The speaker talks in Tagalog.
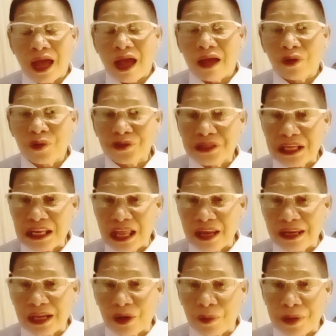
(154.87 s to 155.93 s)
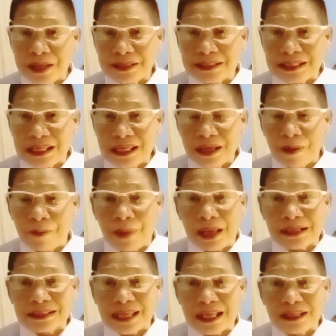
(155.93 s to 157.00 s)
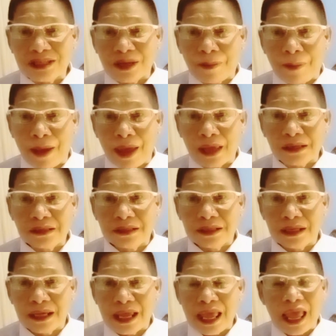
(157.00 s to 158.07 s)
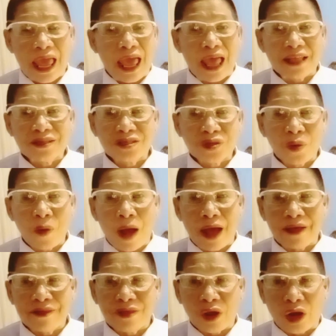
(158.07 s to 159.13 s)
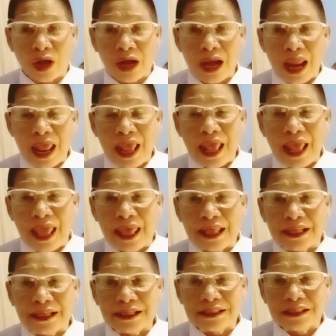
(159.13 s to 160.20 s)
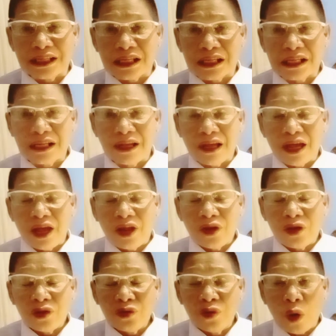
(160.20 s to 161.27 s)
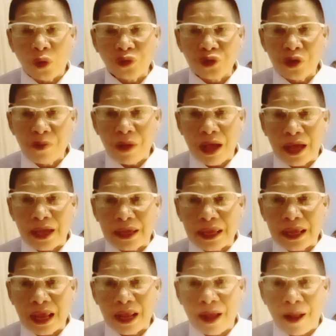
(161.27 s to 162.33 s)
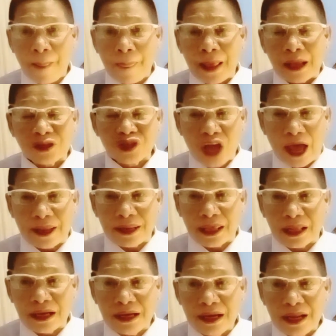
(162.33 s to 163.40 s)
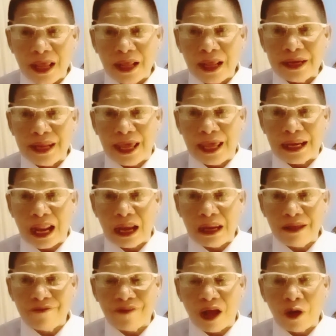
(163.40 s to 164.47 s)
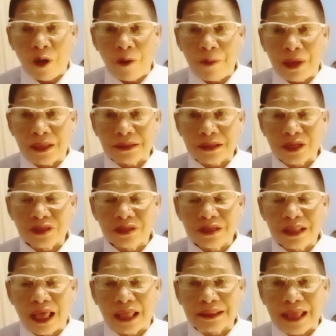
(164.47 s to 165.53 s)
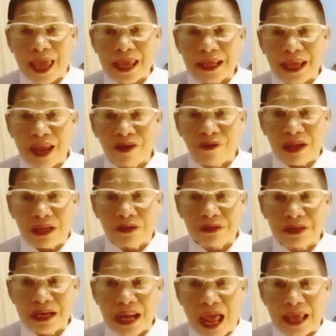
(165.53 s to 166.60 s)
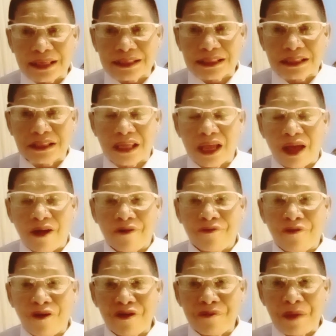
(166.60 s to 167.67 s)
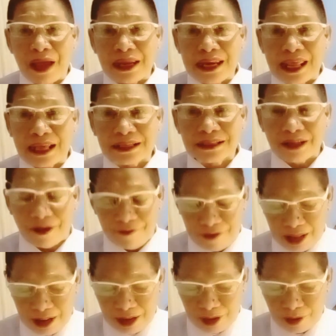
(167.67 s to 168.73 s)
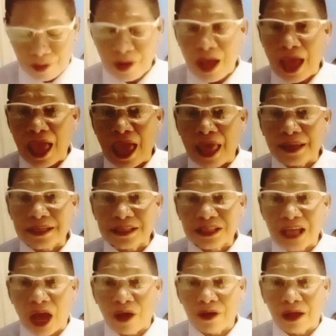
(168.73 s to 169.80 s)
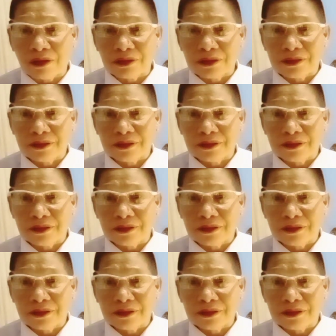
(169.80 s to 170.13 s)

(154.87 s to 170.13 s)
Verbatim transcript: Kusina ni Kuizi, Bells in Japan, and so other. And uh, go to my channel, then leave a comment so that I can recognize for my next video and shout out